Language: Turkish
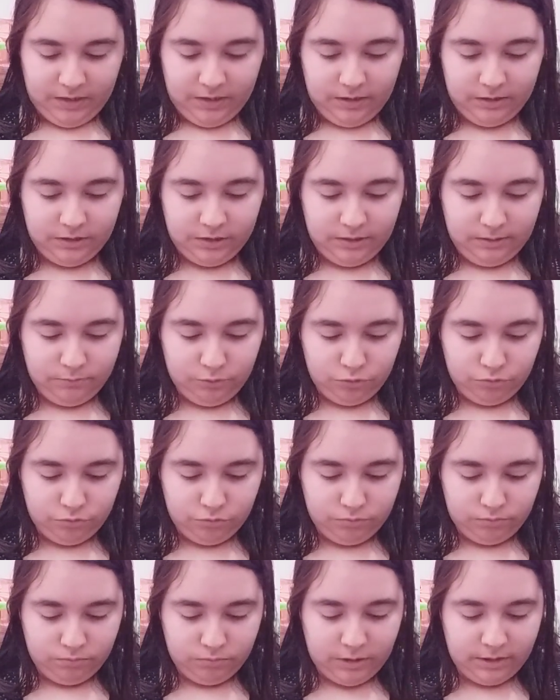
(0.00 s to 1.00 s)

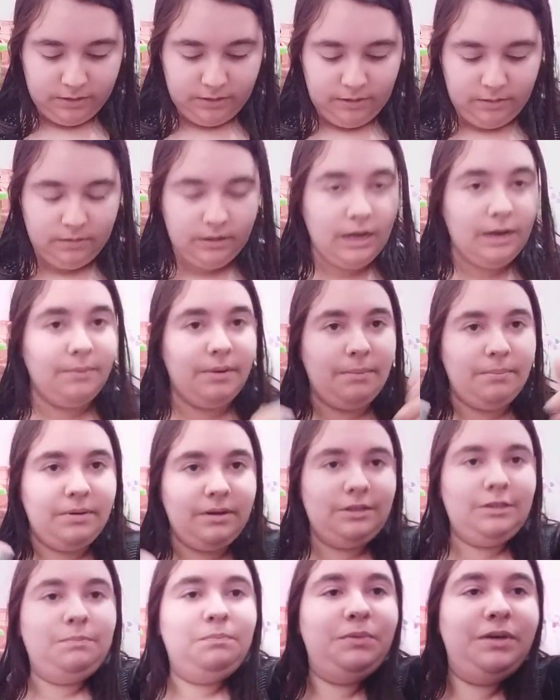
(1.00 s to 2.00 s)
Açamıyorum. Neden? Hemen bir
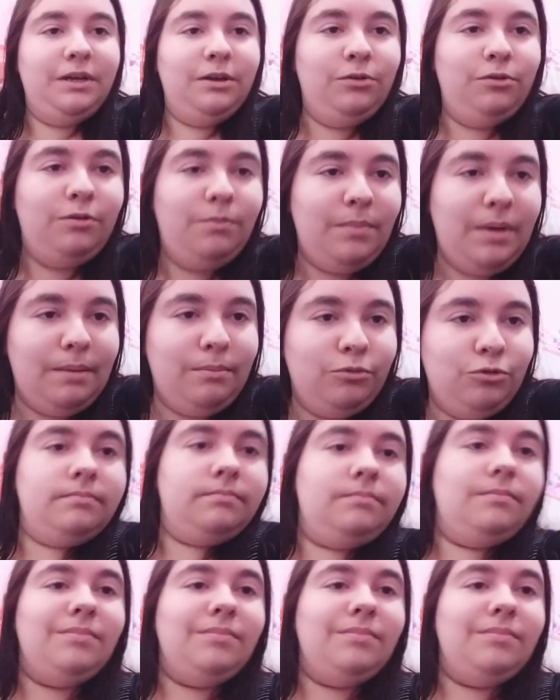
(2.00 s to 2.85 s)
açıp geliyorum ben bunu.